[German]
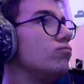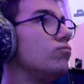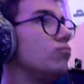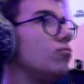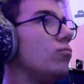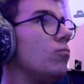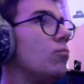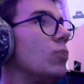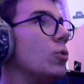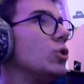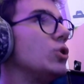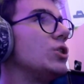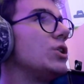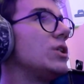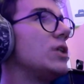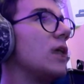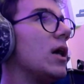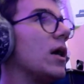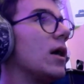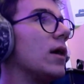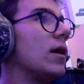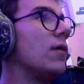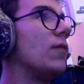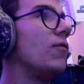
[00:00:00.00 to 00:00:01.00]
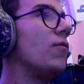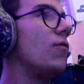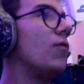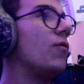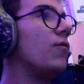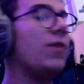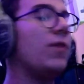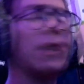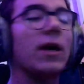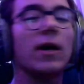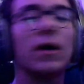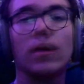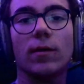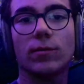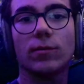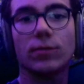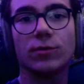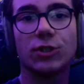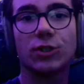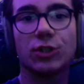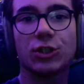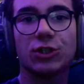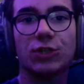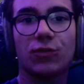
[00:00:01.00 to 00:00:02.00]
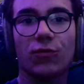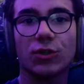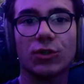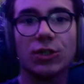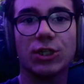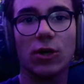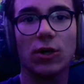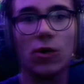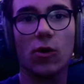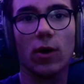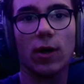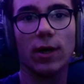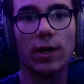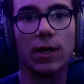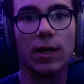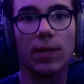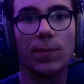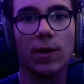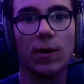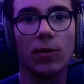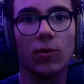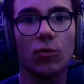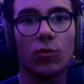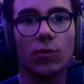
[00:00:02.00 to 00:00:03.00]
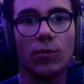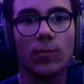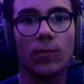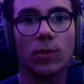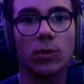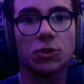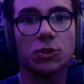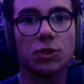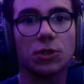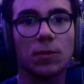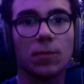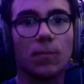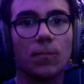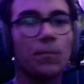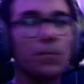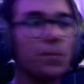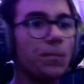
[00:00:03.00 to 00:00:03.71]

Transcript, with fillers: Muss ich sagen. Wer sich für 10 Euro eine Kamera holen möchte,